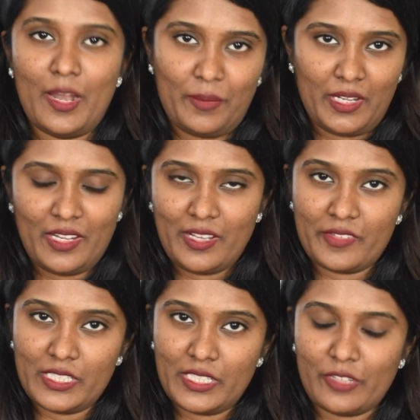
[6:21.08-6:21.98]
அப்படின்னா நீங்க
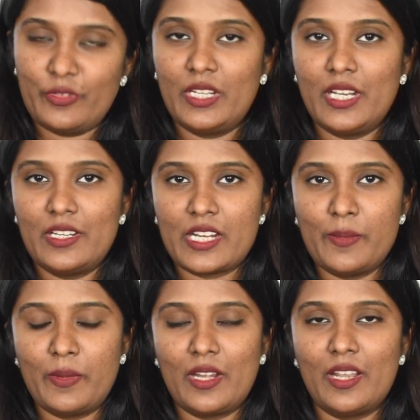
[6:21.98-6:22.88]
வந்து டெஃபினட்டா ட்ரை
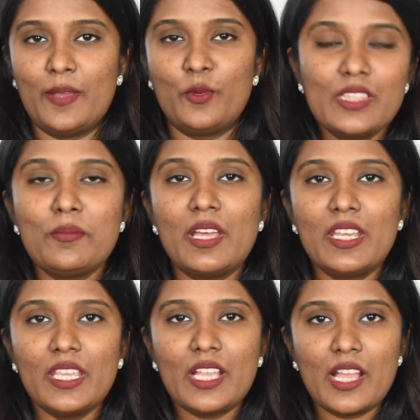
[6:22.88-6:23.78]
பண்ணலாம் இந்த
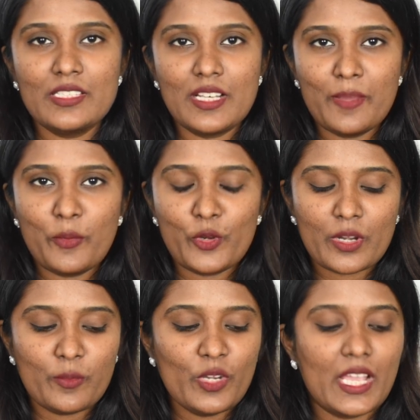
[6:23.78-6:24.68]
மாதிரி காஜல்லாம்
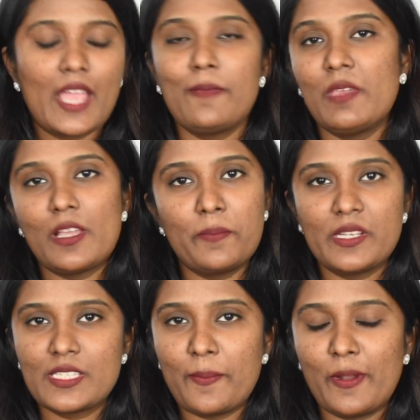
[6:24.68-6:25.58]
போடுறப்போ நீங்க ஐ மேக்கப்
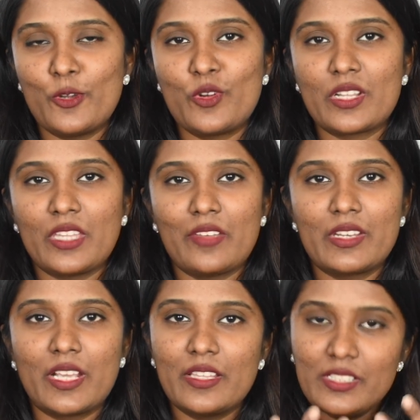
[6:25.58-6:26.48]
பெருசா பண்ணுன்ற தேவை
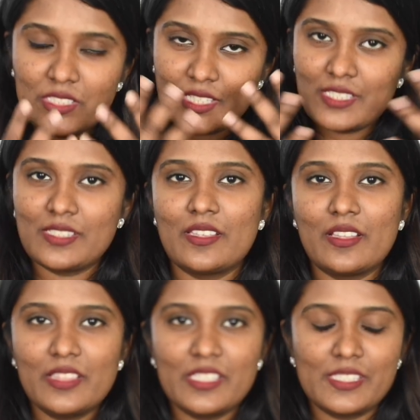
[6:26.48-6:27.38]
இருக்காது ஜஸ்ட்
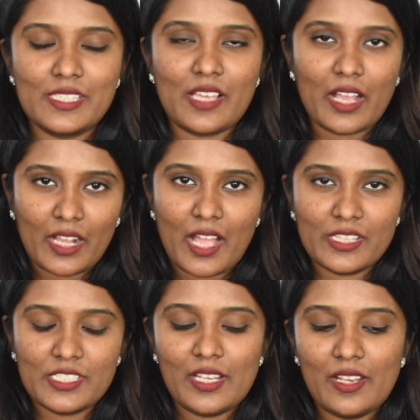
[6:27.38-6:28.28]
திஸ்
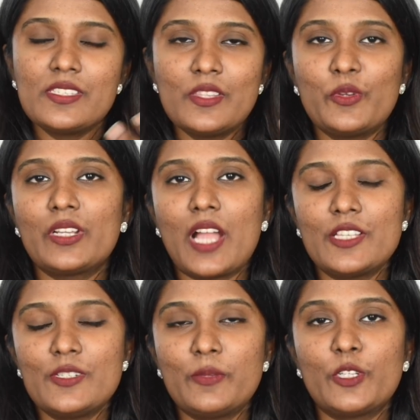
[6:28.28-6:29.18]
காஜல் ஜஸ்ட் இந்த ஒரு
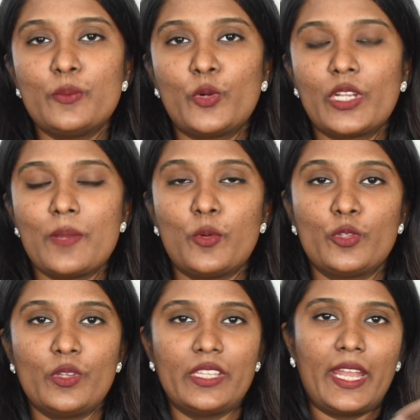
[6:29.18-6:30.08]
காஜல் மட்டும் போட்டா
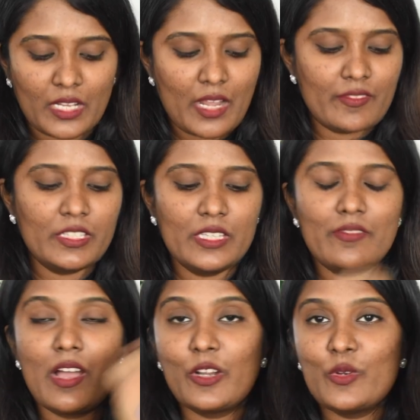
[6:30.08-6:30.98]
போதும் அந்த நான் வந்து இதை
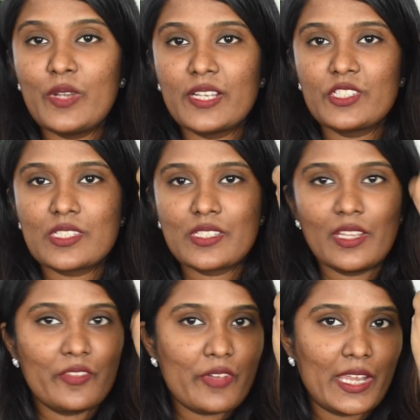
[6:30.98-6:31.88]
வாங்கணும்னு நினைச்சிட்டு
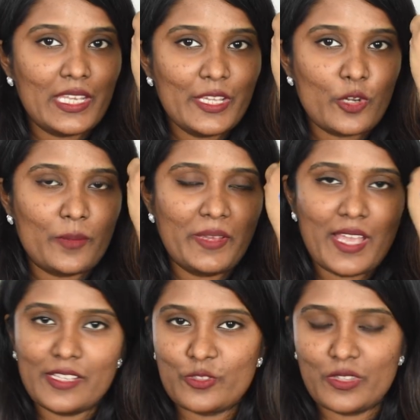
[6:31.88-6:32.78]
இருந்தேன் ஐ ஃபைனலி காட் மை
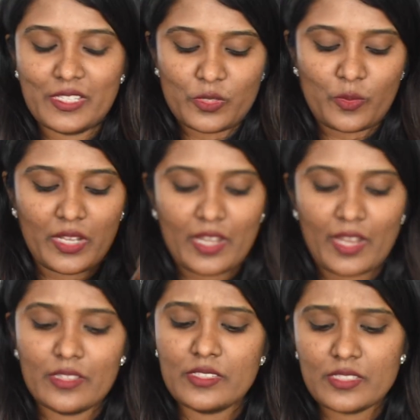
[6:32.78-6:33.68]
ஹேண்ட்ஸ் ஆன் திஸ் ஒன்
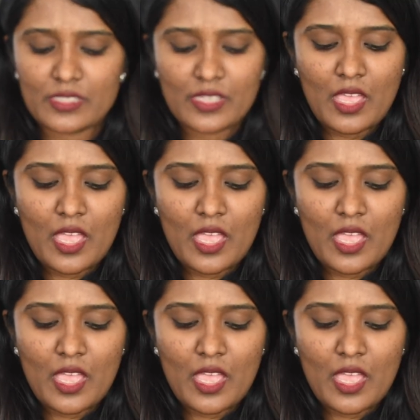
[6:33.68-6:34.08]
அண்ட் திஸ் இஸ்